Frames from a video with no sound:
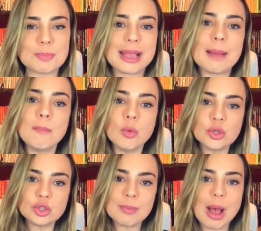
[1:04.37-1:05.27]
pega
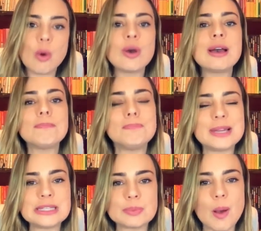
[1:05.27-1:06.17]
muito mal,
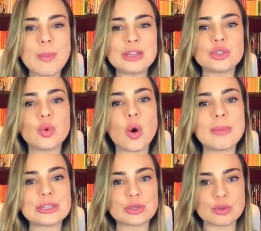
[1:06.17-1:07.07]
principalmente no
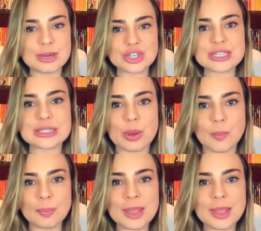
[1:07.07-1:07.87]
começo de uma gestão.